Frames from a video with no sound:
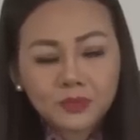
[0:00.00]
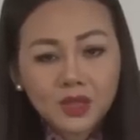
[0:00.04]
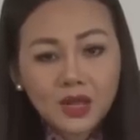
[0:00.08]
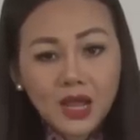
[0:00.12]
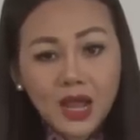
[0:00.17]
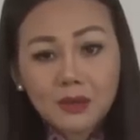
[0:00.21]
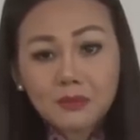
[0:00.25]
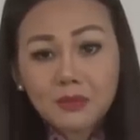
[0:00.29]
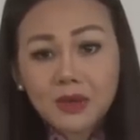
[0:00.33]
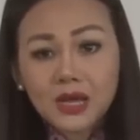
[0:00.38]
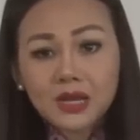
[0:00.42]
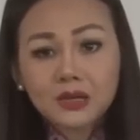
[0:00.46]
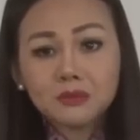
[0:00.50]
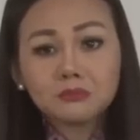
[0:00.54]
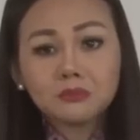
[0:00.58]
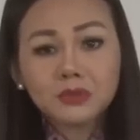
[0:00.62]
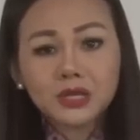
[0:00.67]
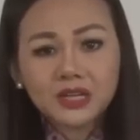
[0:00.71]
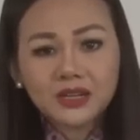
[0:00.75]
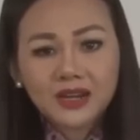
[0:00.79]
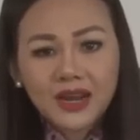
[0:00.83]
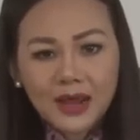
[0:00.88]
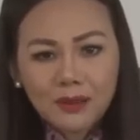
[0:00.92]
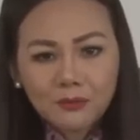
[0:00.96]
Hai bên
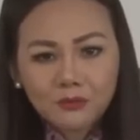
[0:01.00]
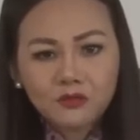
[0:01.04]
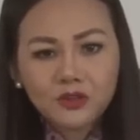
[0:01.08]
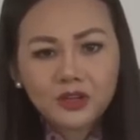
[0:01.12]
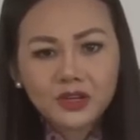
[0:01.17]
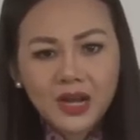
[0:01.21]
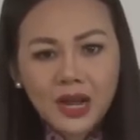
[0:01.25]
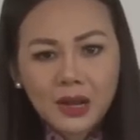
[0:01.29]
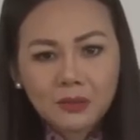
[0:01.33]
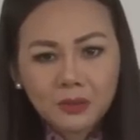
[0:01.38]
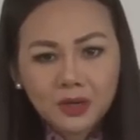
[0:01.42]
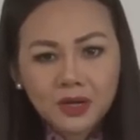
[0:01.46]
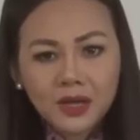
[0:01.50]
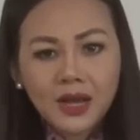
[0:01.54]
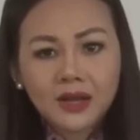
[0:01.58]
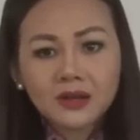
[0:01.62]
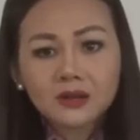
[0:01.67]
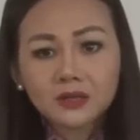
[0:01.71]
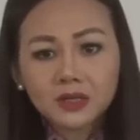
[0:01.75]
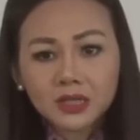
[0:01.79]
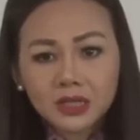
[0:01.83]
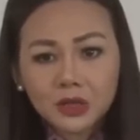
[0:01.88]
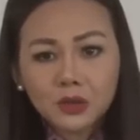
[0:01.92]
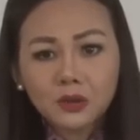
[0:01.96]
miền Nam Việt Nam ở đây
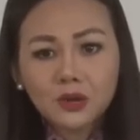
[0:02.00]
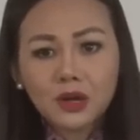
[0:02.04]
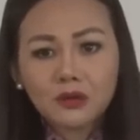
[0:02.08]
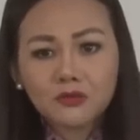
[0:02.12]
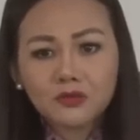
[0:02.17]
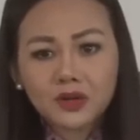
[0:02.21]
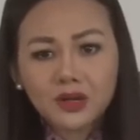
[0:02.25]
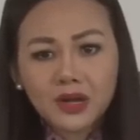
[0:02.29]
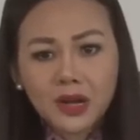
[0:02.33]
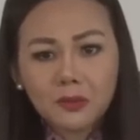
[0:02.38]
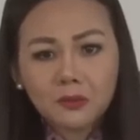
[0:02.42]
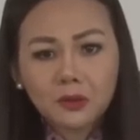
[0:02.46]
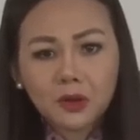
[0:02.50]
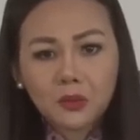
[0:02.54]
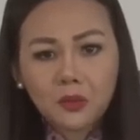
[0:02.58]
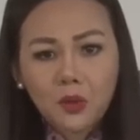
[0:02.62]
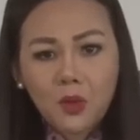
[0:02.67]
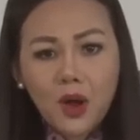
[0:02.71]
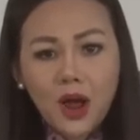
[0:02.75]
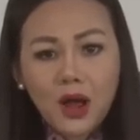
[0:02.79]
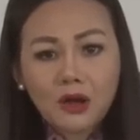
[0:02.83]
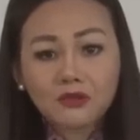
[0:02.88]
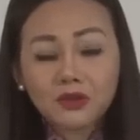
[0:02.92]
được hiểu là Việt Nam Cộng Hòa